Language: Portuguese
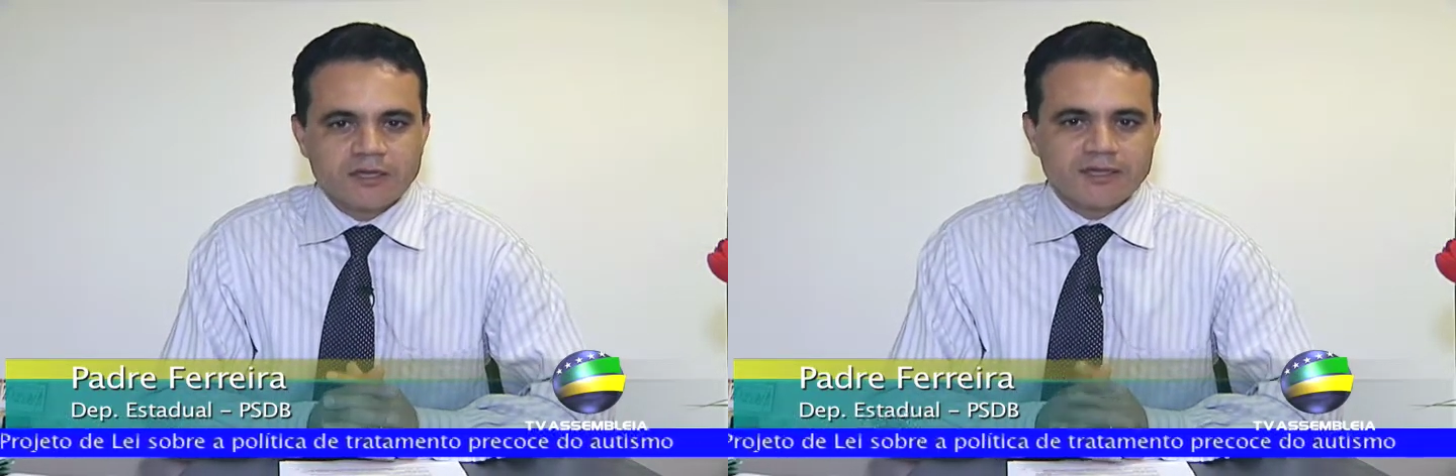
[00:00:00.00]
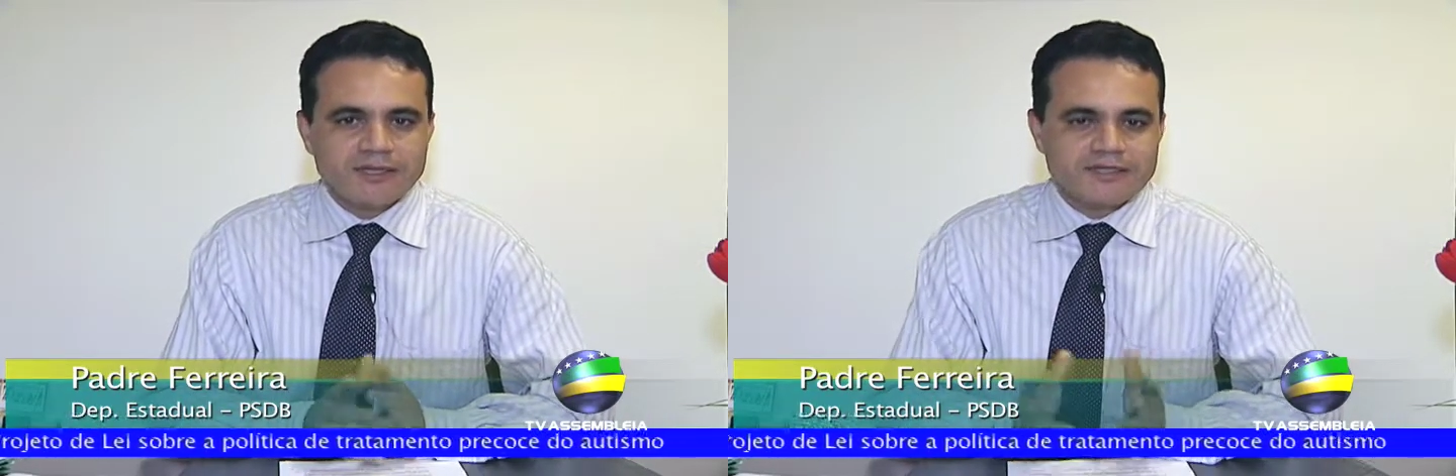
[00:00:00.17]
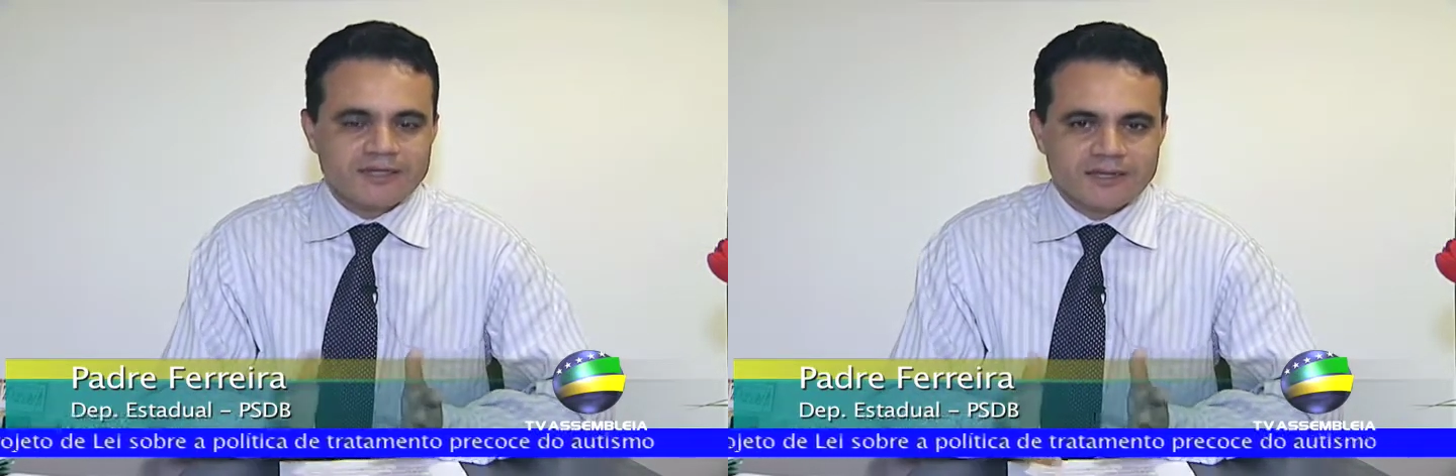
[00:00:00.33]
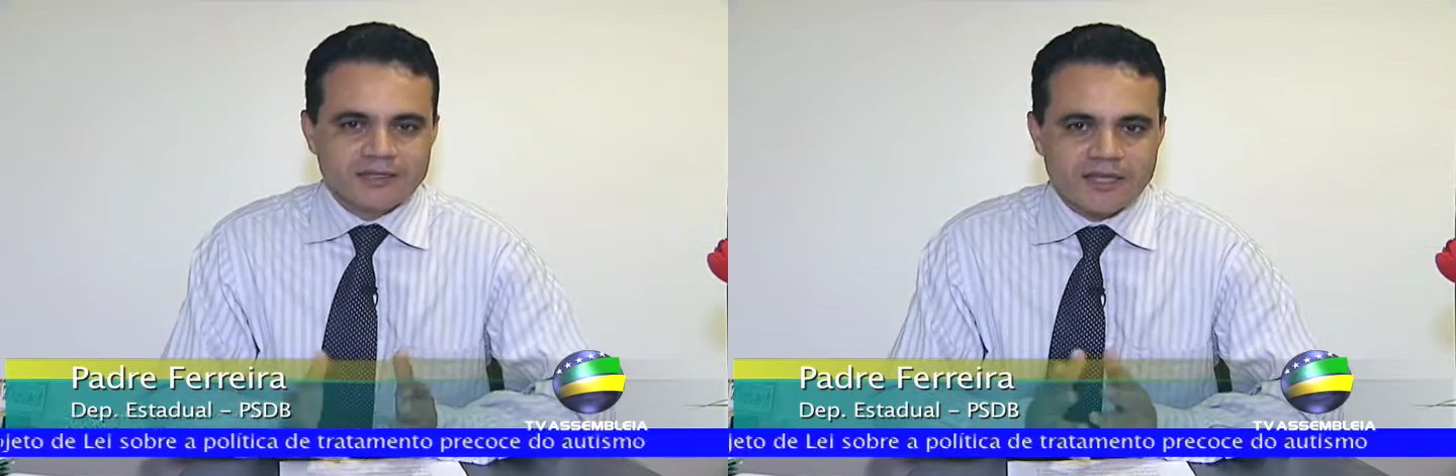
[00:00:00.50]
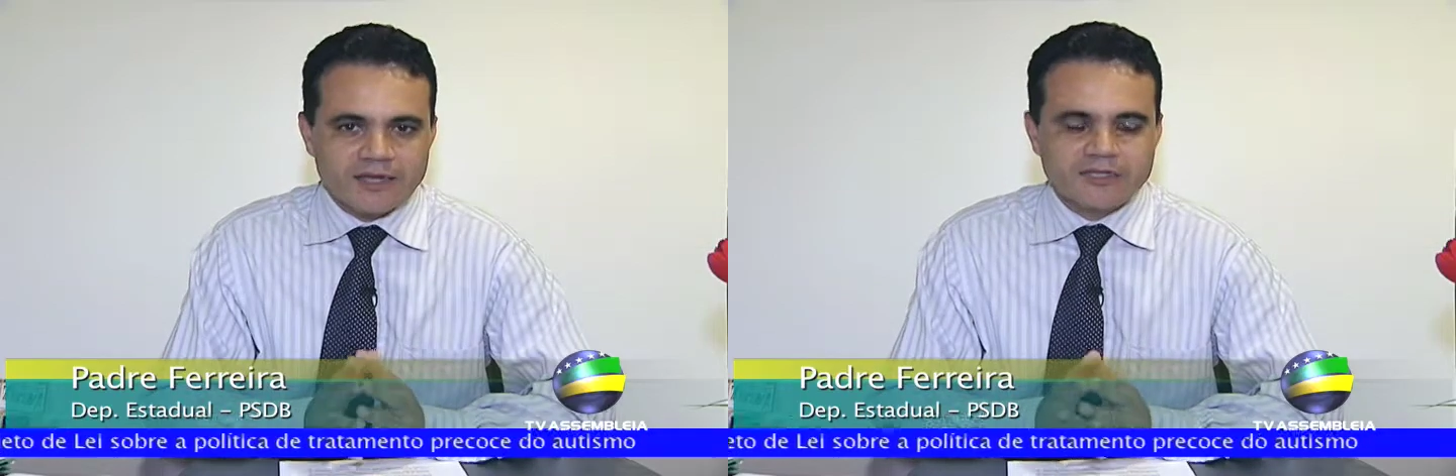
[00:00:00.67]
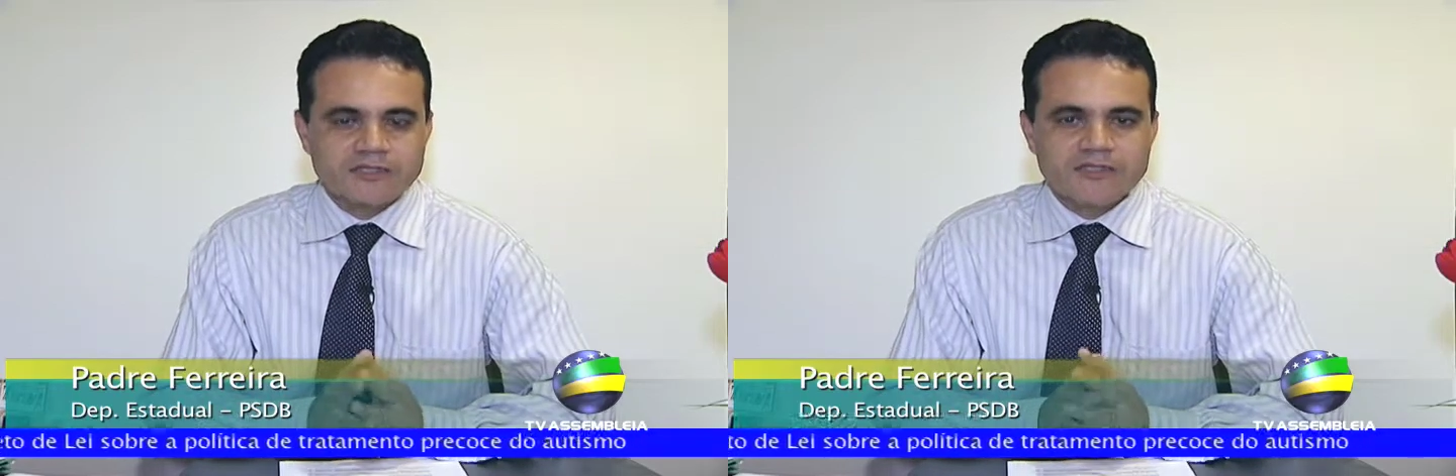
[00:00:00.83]
e na
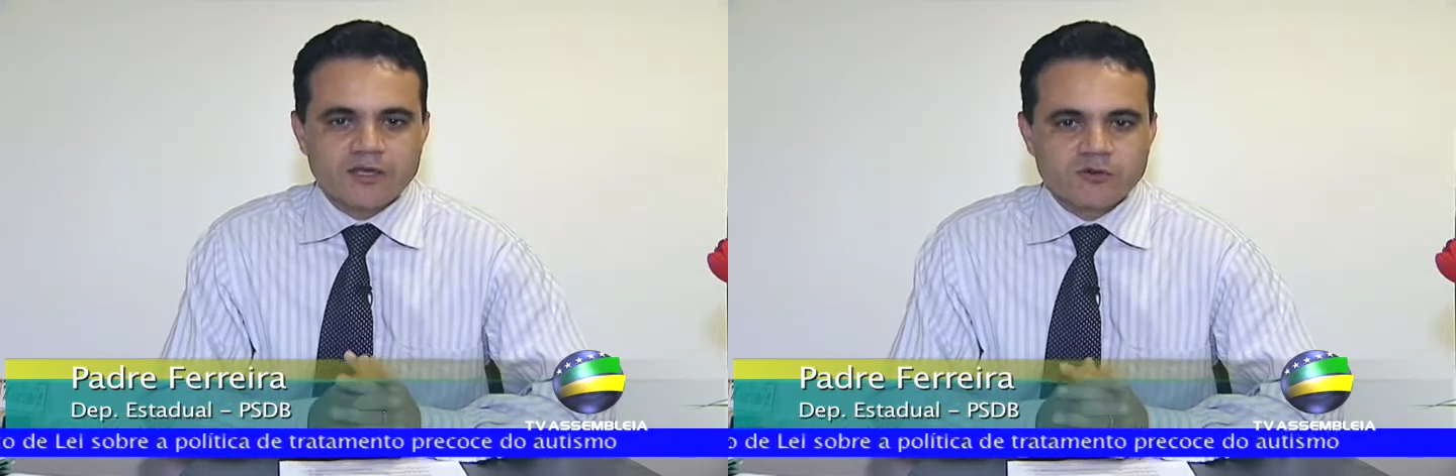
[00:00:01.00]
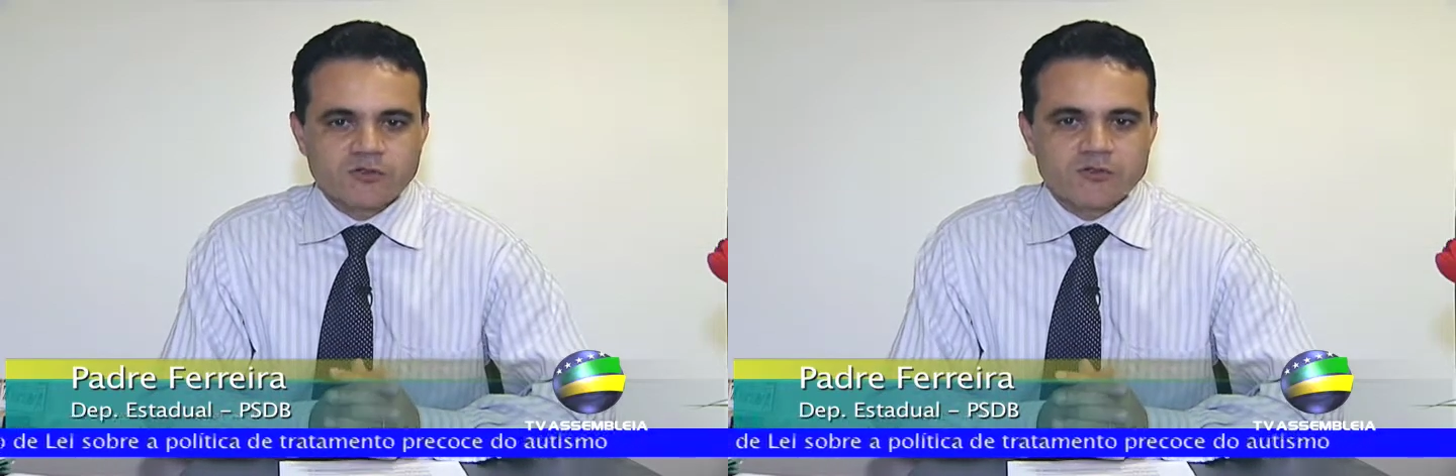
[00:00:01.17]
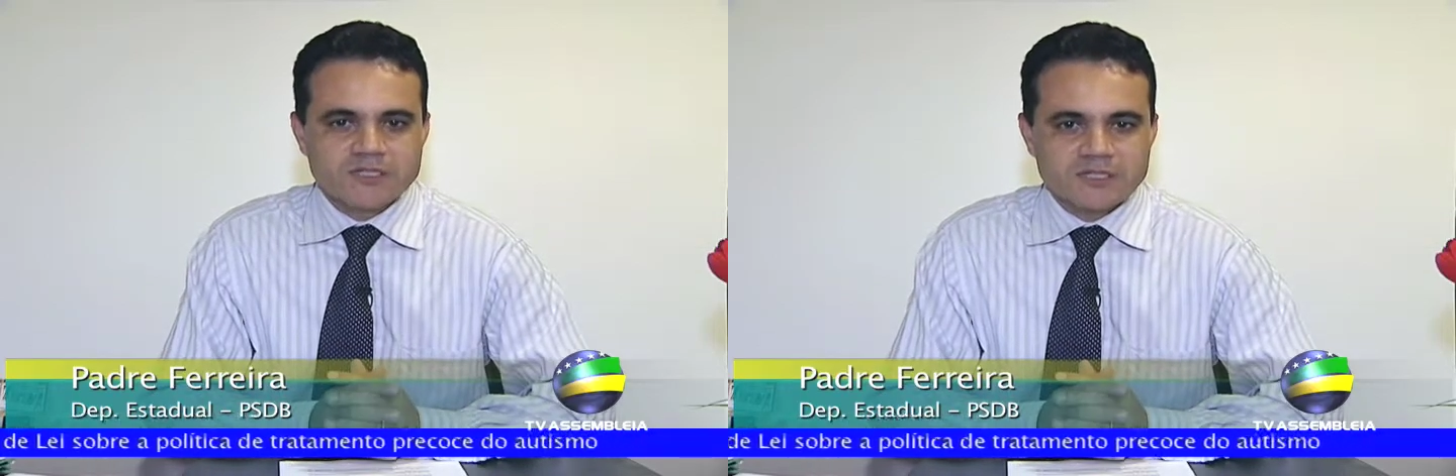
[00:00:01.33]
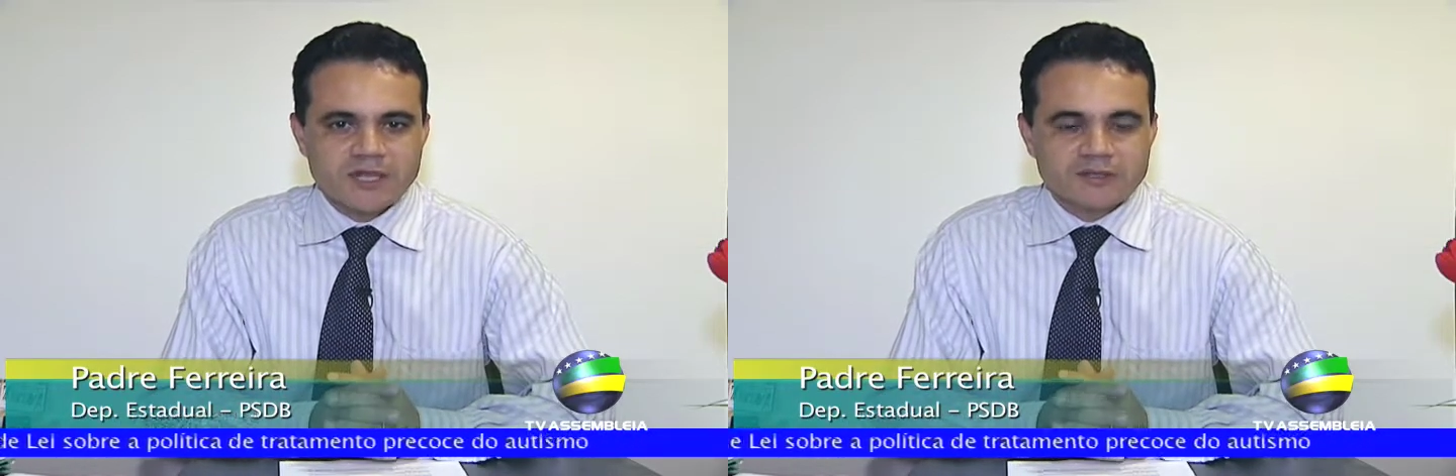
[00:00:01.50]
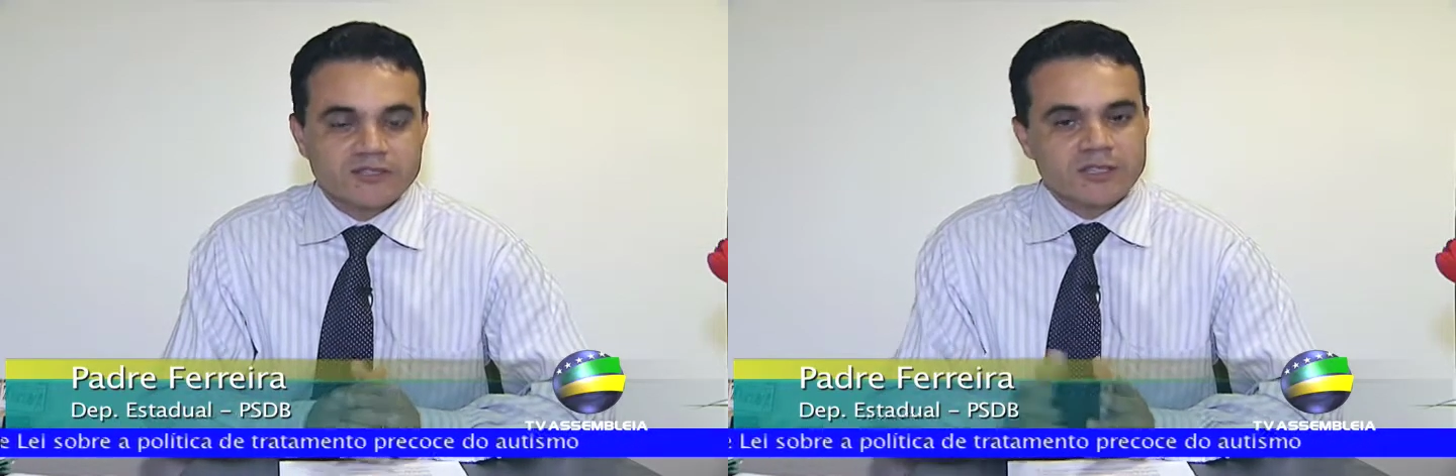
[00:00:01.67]
Secretaria de Saúde do Estado